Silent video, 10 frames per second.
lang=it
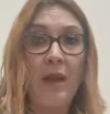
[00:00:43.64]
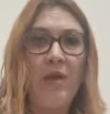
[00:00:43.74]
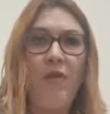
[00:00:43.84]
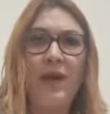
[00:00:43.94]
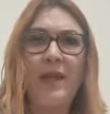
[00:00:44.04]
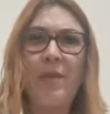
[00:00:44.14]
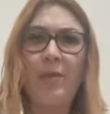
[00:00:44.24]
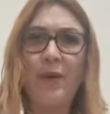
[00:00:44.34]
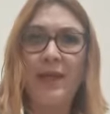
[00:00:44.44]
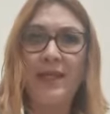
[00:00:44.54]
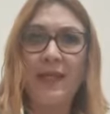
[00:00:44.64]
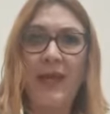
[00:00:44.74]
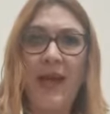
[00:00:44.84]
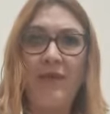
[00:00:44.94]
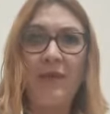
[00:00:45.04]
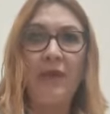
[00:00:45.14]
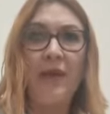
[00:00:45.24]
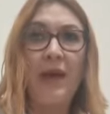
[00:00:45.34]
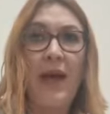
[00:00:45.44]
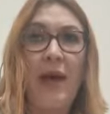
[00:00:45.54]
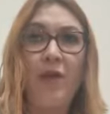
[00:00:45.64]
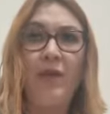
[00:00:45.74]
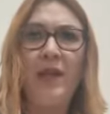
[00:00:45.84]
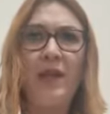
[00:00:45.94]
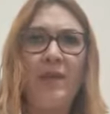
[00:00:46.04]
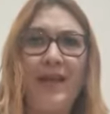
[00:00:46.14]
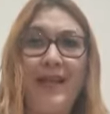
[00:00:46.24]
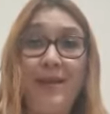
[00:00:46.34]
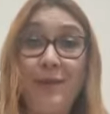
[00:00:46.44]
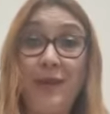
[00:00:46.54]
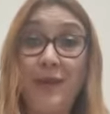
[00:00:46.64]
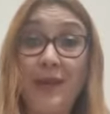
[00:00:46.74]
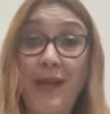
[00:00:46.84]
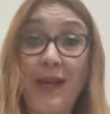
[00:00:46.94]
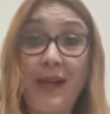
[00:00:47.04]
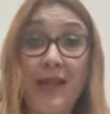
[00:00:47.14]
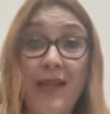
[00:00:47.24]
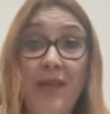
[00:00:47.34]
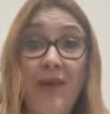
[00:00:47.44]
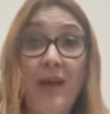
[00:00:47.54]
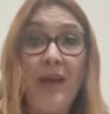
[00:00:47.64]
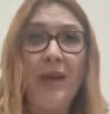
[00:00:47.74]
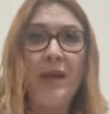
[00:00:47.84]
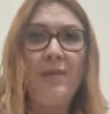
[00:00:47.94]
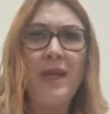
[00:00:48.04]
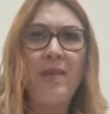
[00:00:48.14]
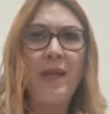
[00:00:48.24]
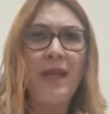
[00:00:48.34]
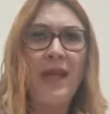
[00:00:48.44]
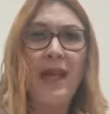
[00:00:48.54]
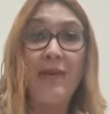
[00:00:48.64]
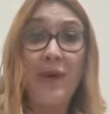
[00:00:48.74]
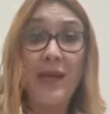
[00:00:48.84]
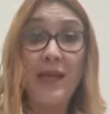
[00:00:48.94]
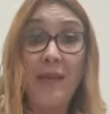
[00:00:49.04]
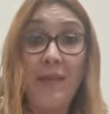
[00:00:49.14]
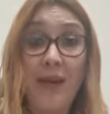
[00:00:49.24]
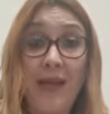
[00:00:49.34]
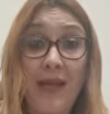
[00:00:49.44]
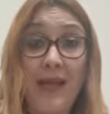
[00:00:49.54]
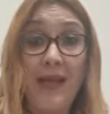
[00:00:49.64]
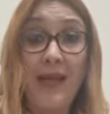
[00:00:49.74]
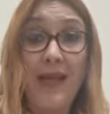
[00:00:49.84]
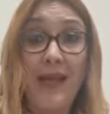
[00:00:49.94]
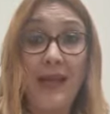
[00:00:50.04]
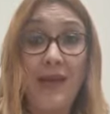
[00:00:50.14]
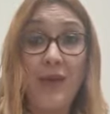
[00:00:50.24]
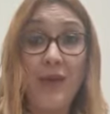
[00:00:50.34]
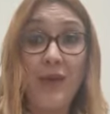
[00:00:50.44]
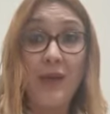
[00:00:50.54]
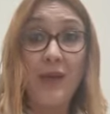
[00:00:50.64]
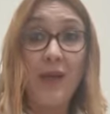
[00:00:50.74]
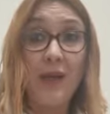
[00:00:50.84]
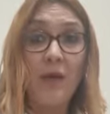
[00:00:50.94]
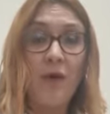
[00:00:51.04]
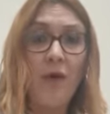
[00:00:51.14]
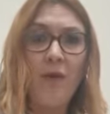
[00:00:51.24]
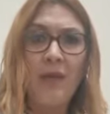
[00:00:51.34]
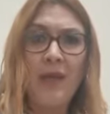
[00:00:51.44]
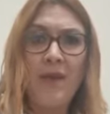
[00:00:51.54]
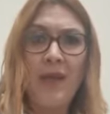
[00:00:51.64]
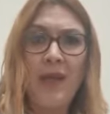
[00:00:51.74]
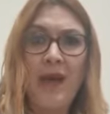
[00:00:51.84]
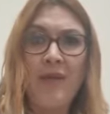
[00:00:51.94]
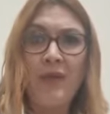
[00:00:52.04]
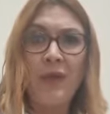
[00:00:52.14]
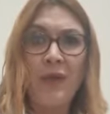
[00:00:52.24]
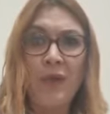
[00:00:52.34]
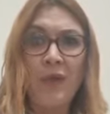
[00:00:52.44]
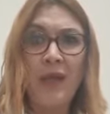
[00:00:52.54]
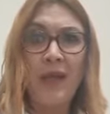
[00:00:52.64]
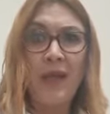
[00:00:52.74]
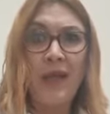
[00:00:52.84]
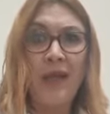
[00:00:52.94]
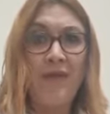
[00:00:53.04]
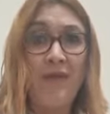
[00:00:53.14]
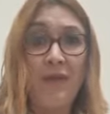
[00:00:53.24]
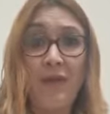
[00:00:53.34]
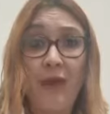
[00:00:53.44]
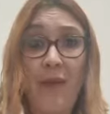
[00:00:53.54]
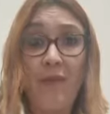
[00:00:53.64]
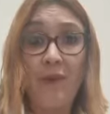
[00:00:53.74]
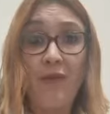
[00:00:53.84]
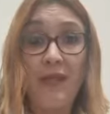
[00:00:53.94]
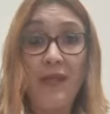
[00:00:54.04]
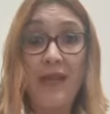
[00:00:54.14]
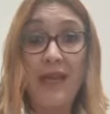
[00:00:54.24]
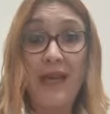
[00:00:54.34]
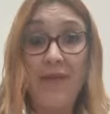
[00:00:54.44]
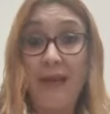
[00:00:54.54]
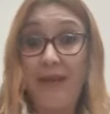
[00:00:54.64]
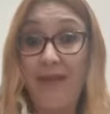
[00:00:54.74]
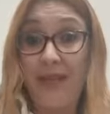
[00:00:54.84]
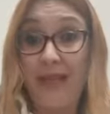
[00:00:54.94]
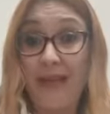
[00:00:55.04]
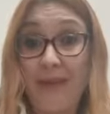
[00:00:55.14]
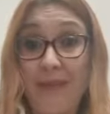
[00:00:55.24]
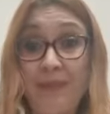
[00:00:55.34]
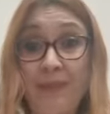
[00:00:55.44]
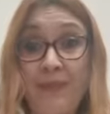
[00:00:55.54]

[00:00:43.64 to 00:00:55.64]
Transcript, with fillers: Infatti procrastinavo, ero vittima delle emozioni negative, mi dimenticavo anche di prendere gli integratori o mi dimenticavo di routine che dovrebbero facilitarmi la vita.